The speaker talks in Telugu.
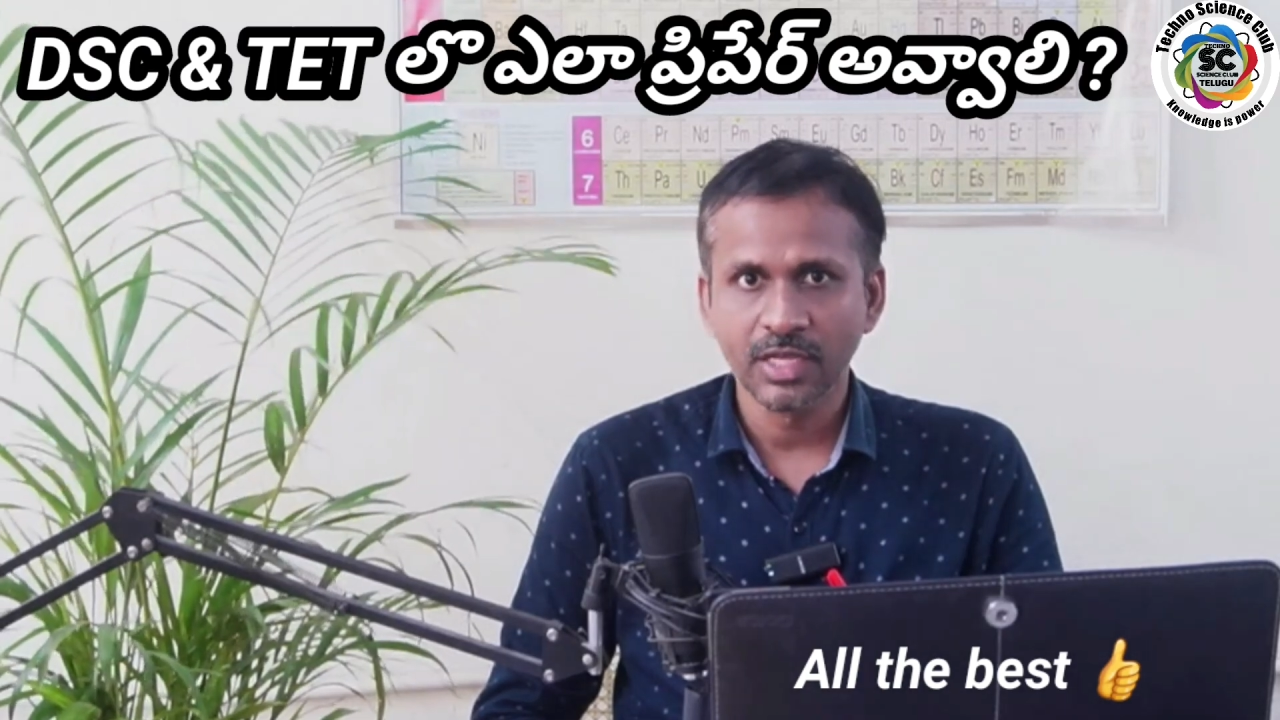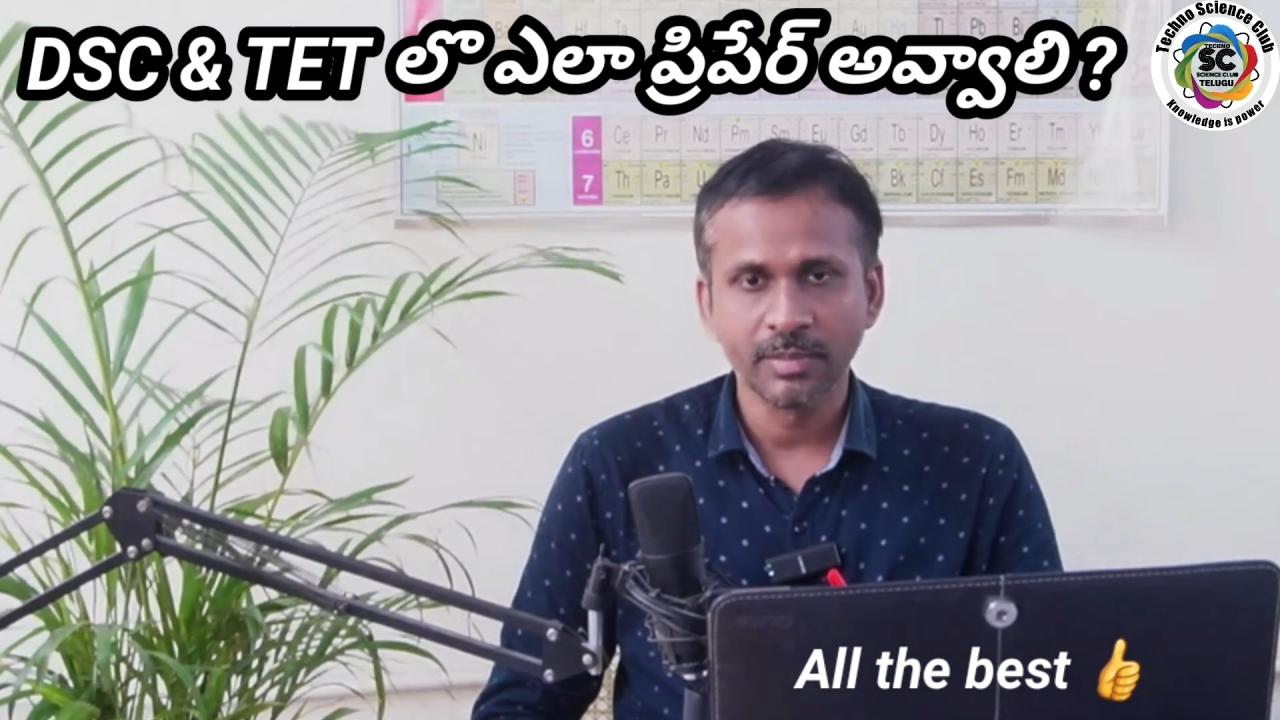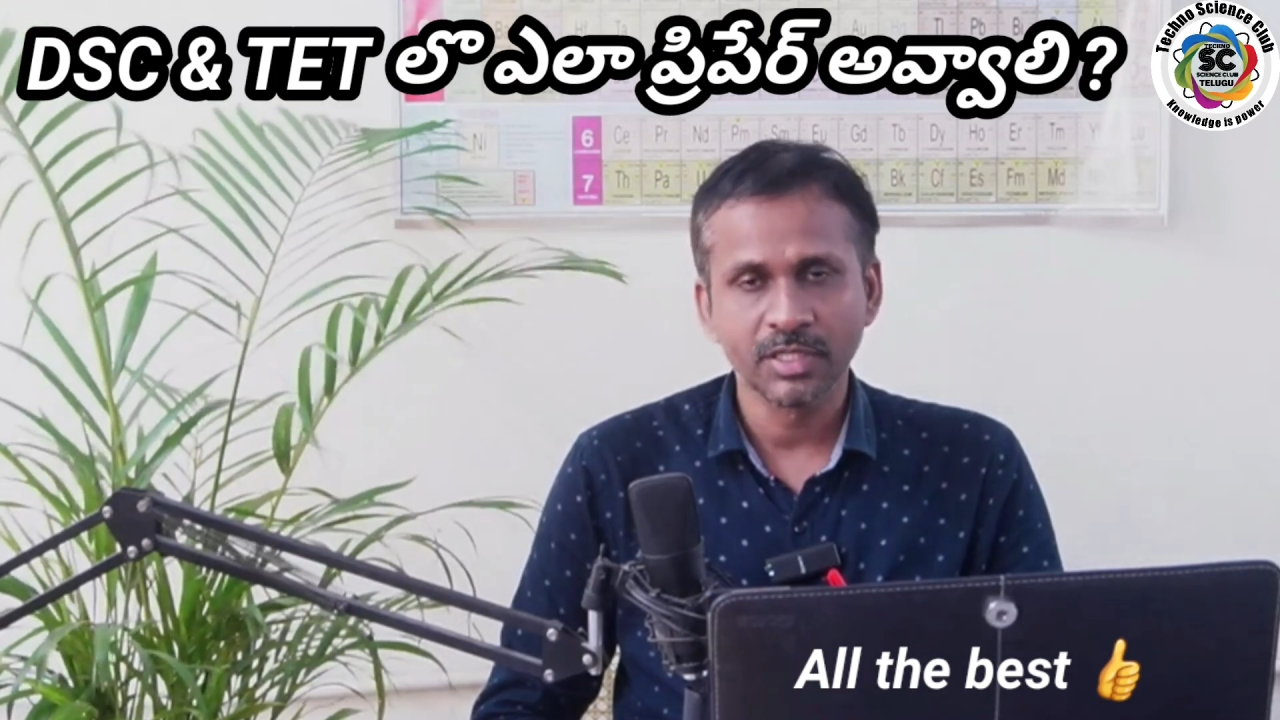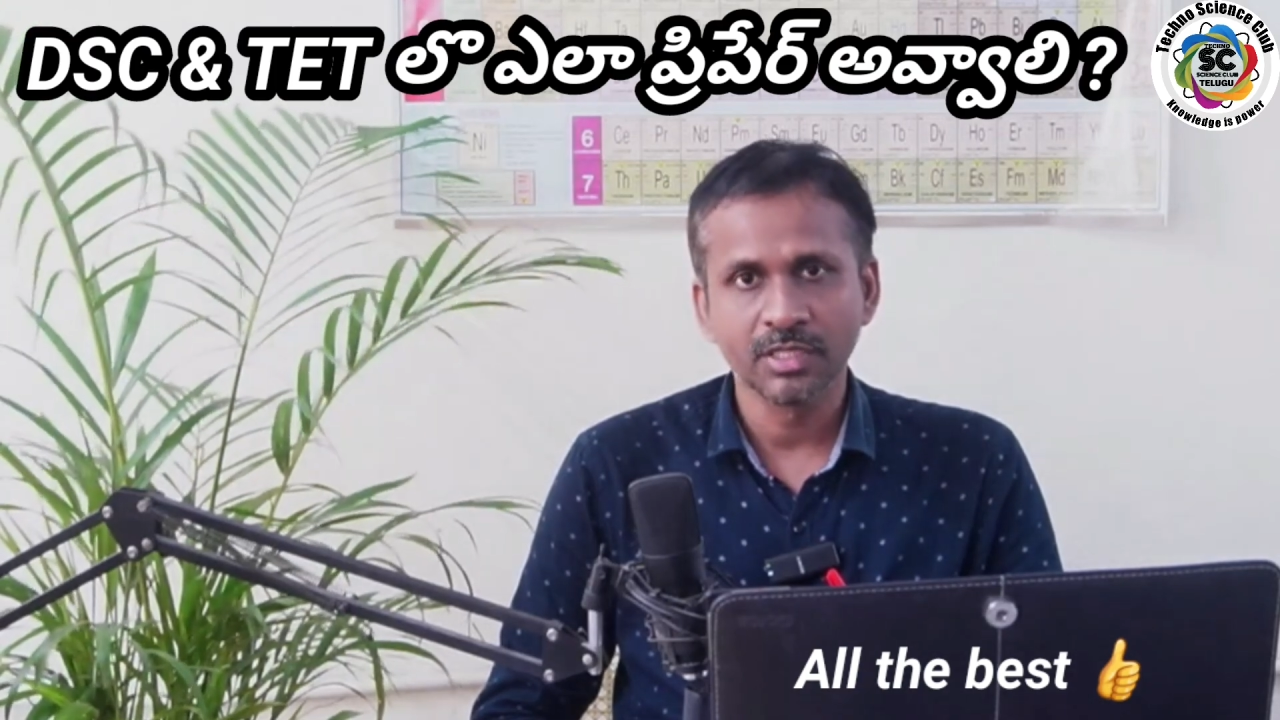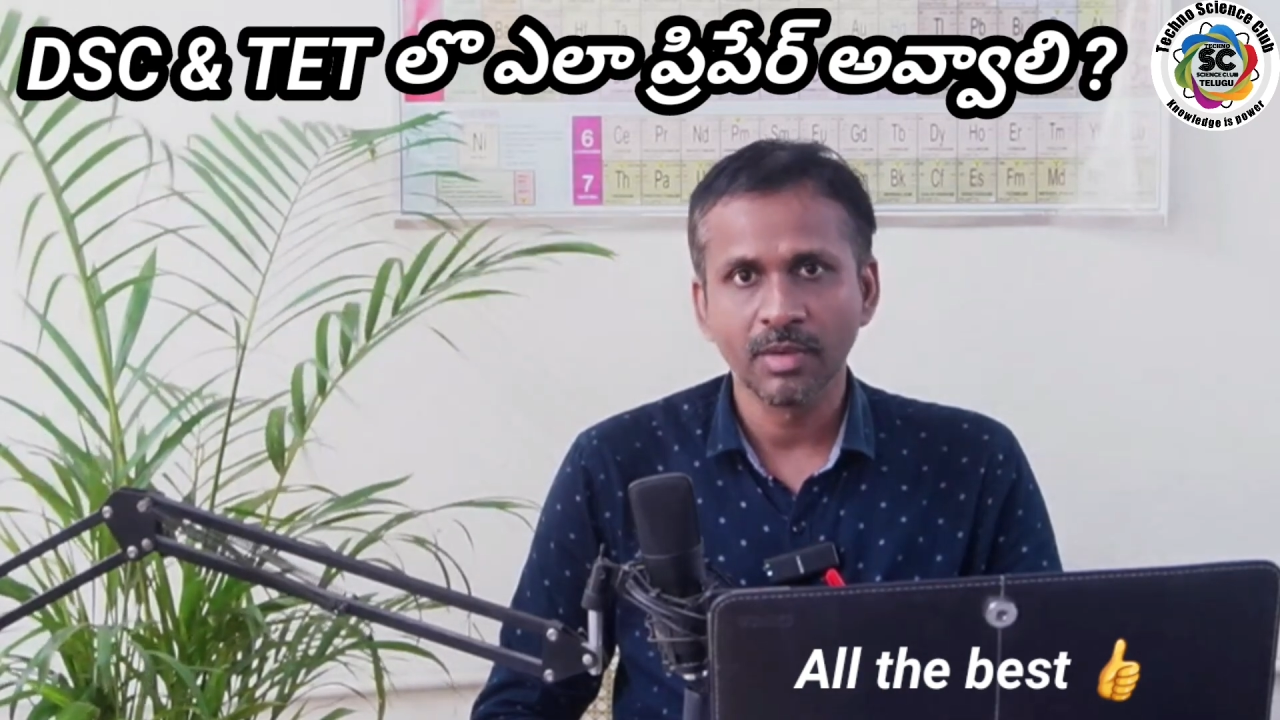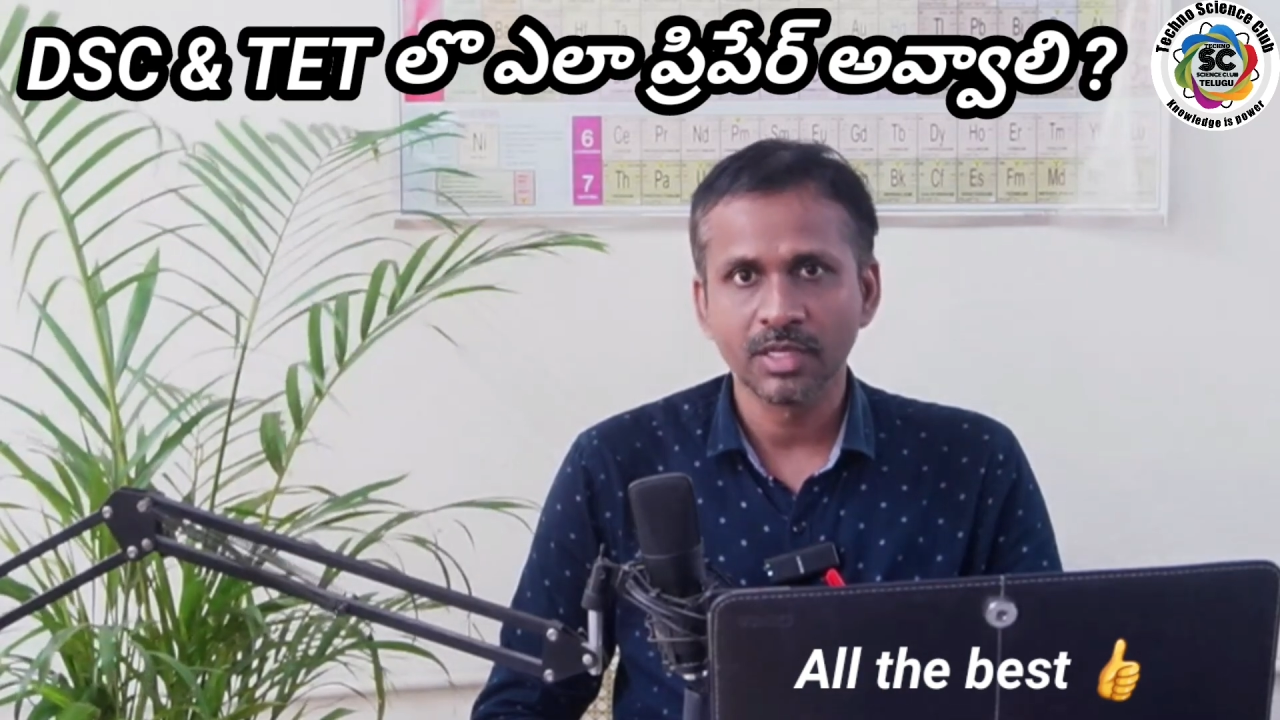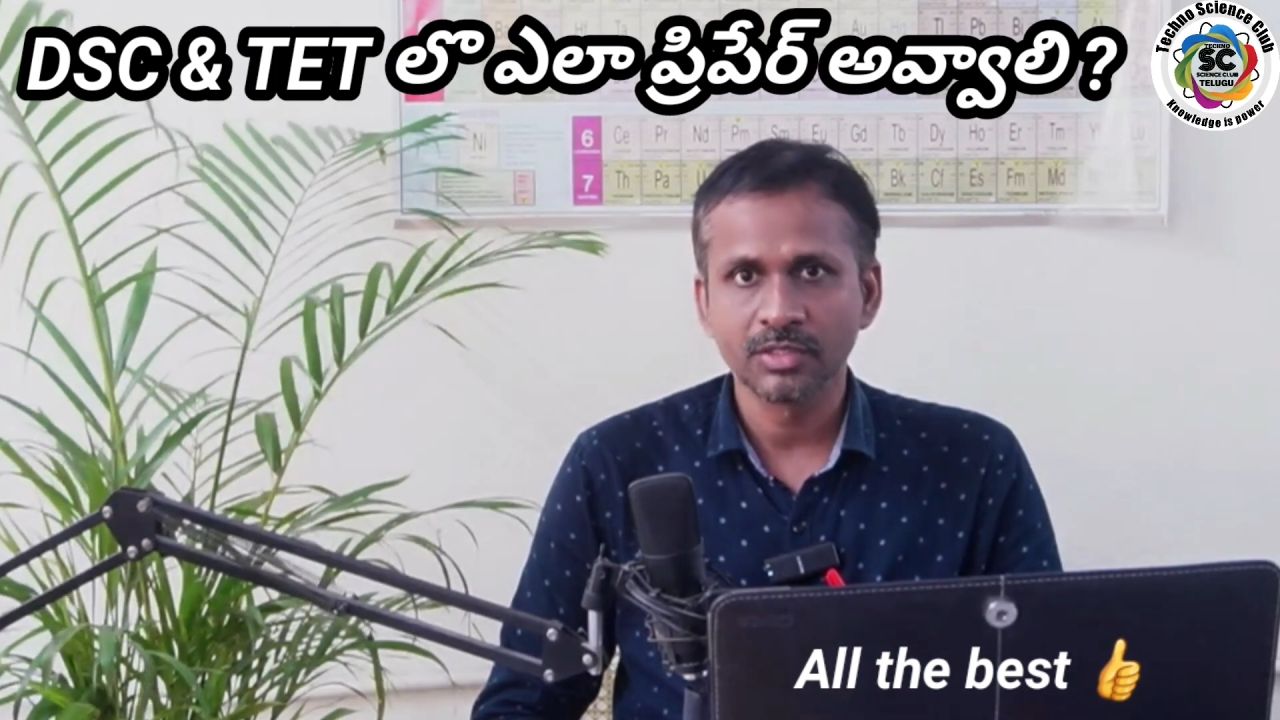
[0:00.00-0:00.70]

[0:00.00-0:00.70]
సెవెంటీ పర్సెంట్